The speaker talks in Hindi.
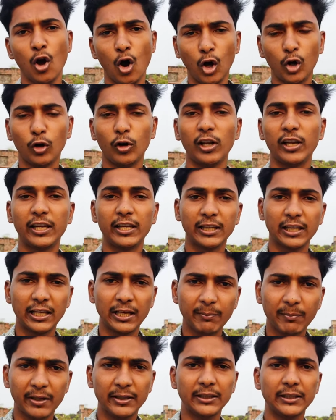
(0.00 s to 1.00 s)
और टॉयलेट
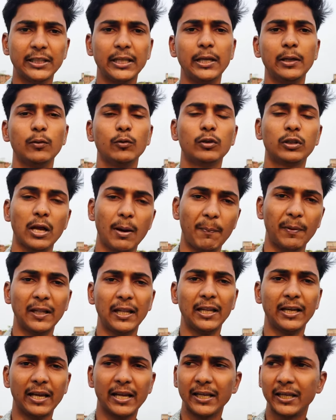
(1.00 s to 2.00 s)
कितनी मस्जिद है उसका पता
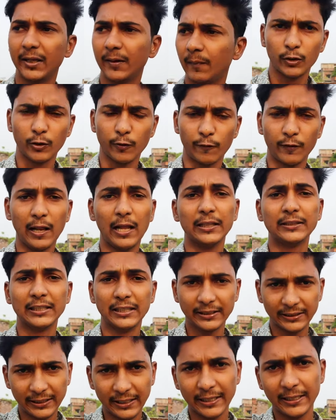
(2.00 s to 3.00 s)
लगाएंगे तो फिलहाल
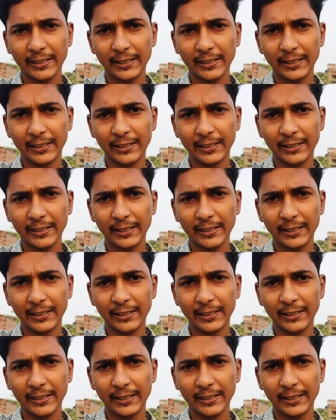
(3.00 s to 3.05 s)
चलते